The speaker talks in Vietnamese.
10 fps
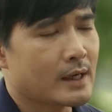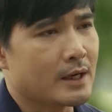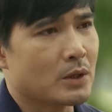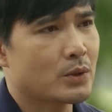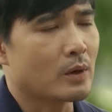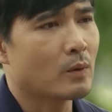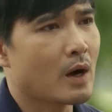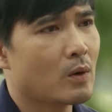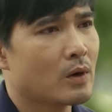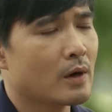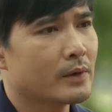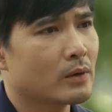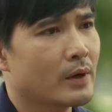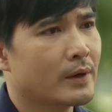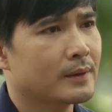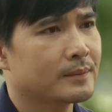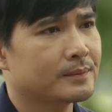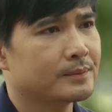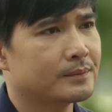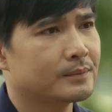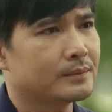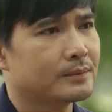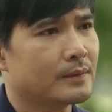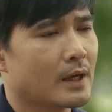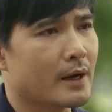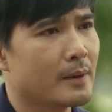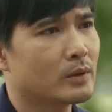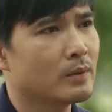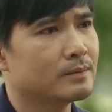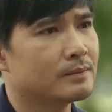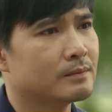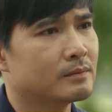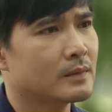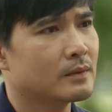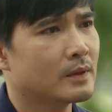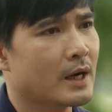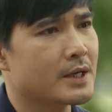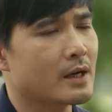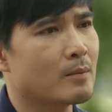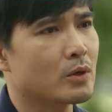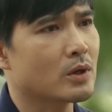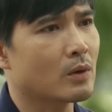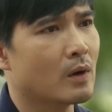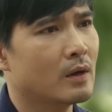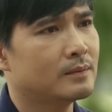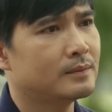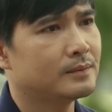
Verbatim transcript: Tất cả những chuyện hôm qua cô nói với tôi Là nghiêm túc Hay chỉ là một trò đùa